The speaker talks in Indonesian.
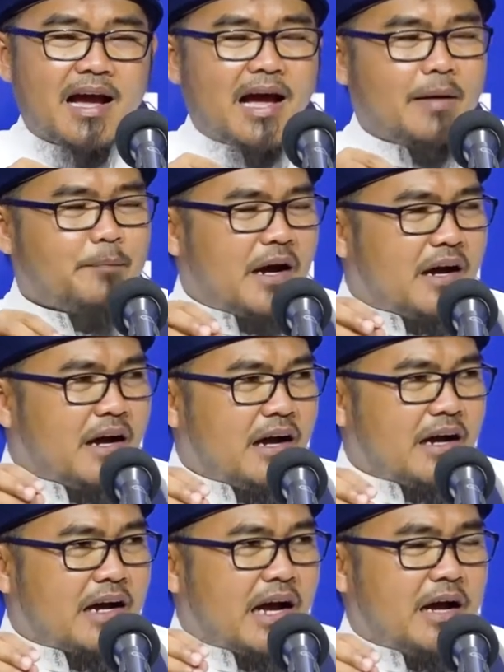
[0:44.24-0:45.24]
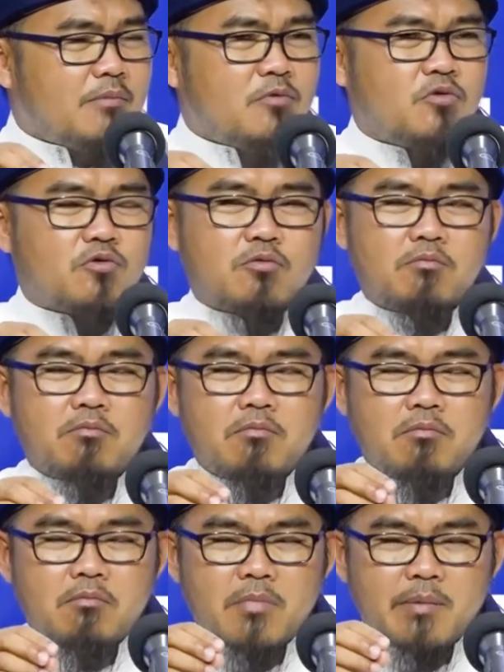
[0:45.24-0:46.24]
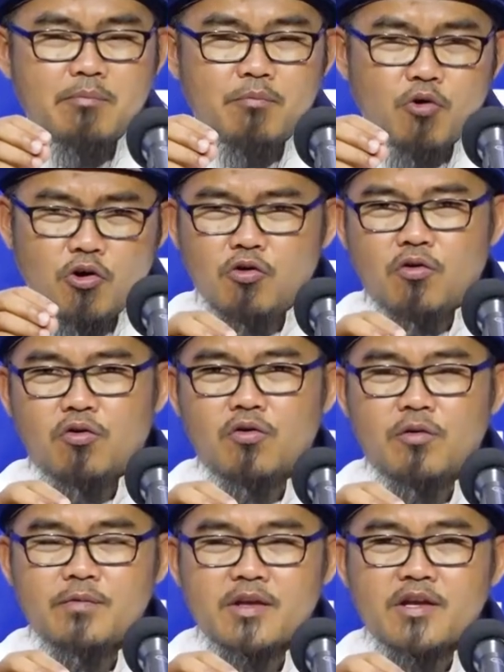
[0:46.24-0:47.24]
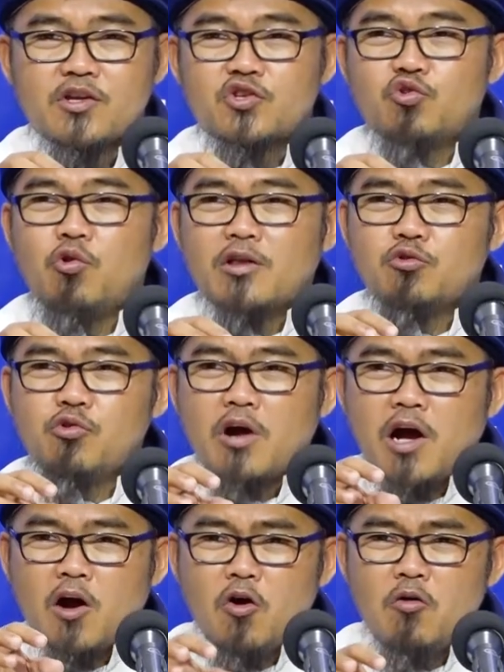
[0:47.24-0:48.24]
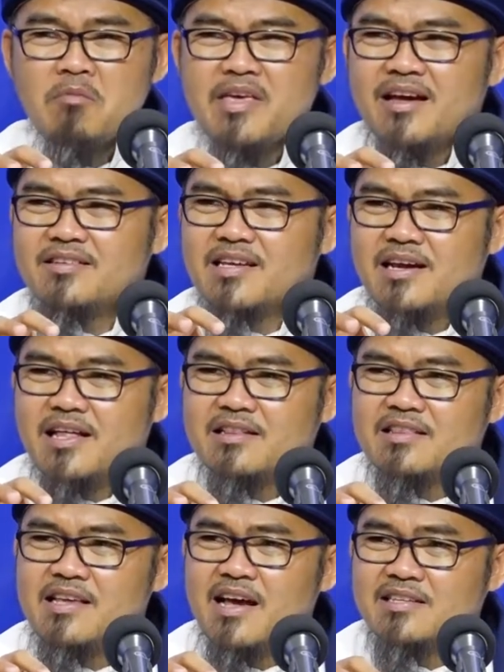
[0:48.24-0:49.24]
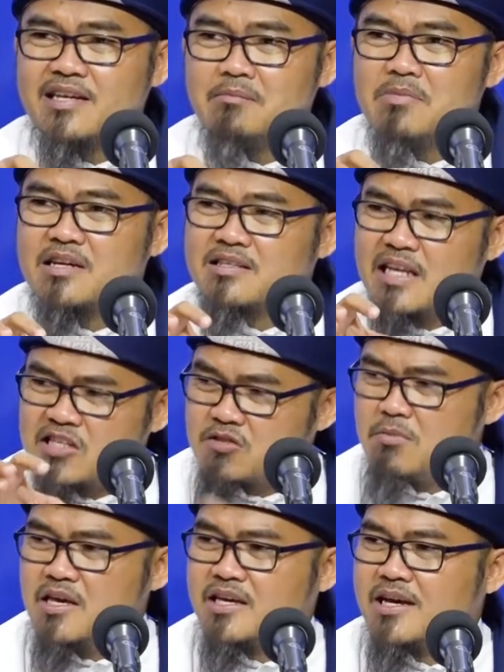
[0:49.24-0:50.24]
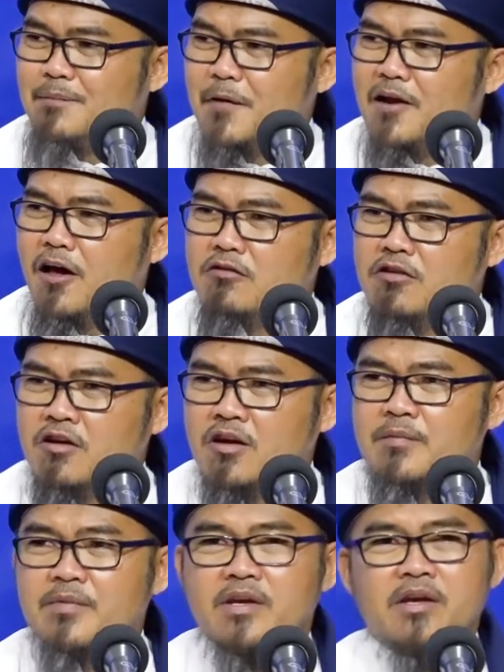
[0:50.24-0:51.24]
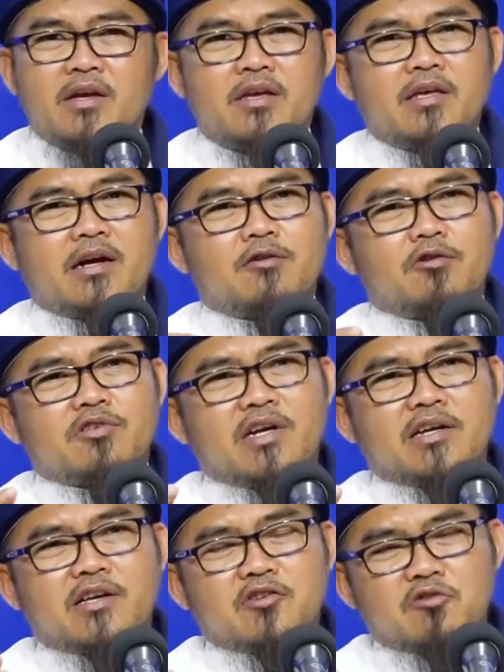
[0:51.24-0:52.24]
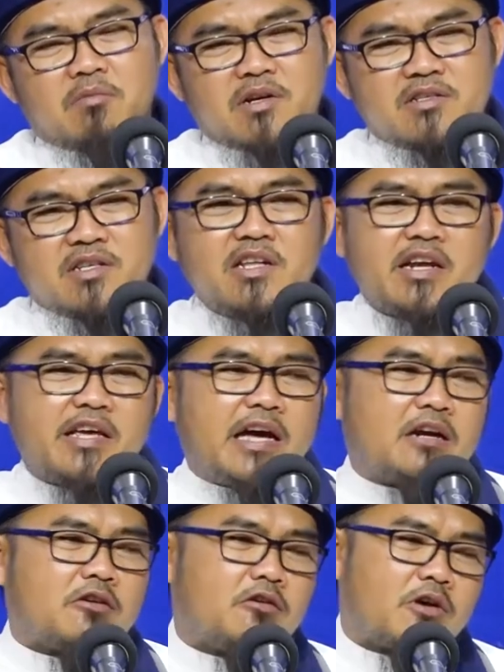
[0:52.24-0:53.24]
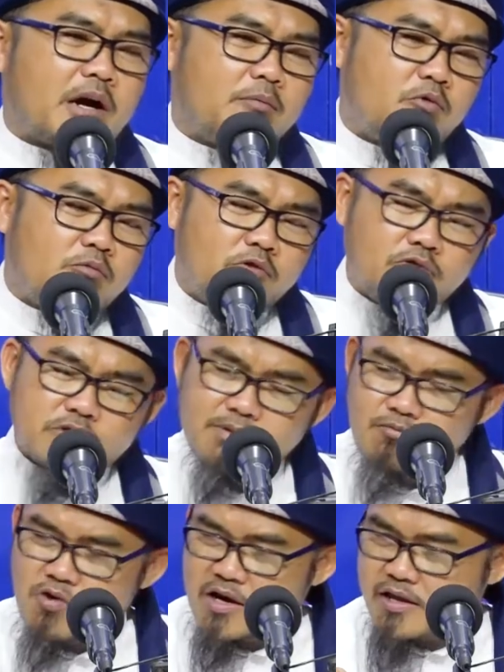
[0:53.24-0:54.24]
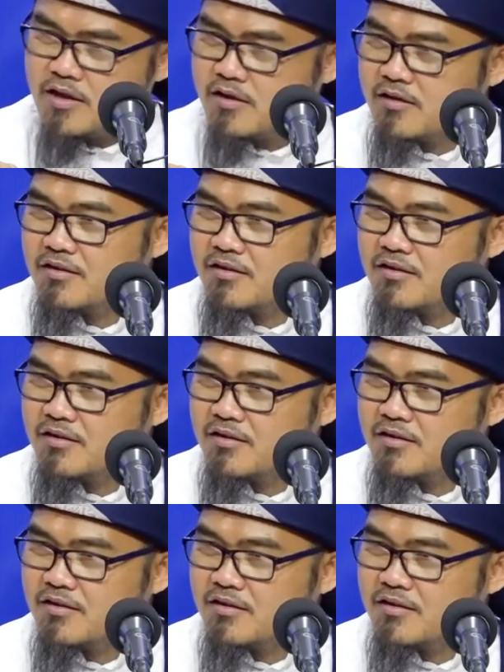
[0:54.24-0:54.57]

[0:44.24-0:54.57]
apakah kamu membunuh suatu kaum yang senantiasa bertasbih kepada Allah yang dosanya cuman sendirian kok kamu bunuh semuanya